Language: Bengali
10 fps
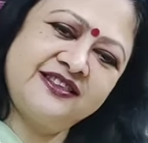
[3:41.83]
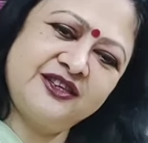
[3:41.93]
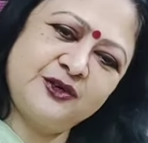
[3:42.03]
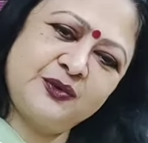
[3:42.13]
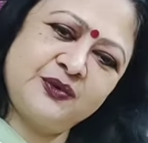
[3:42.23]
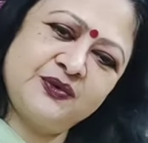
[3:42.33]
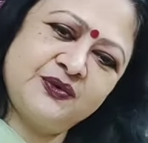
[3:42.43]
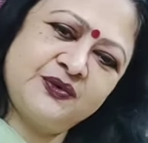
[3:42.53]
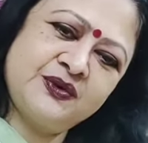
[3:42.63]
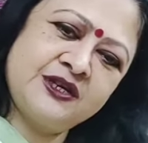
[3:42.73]
দেখুন
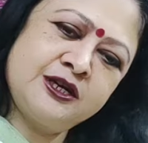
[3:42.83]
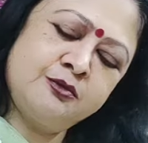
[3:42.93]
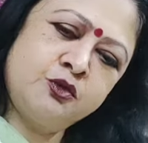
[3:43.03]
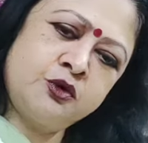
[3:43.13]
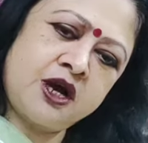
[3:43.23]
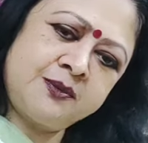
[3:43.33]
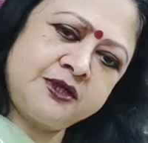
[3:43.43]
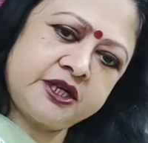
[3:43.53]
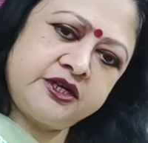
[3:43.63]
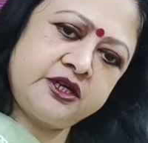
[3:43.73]
হাফ
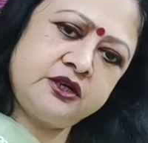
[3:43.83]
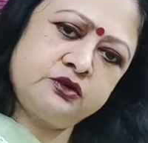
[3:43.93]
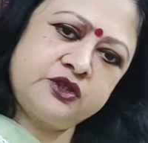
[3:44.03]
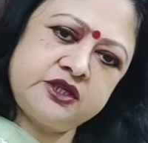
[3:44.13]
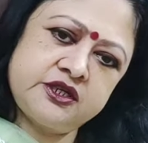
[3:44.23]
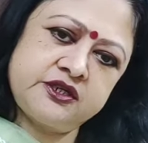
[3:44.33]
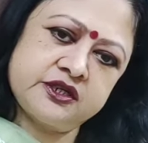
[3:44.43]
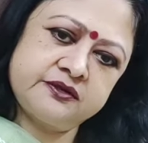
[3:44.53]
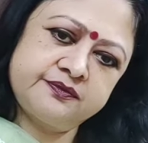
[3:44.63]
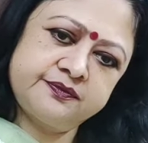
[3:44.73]
শাড়িটা হচ্ছে এটা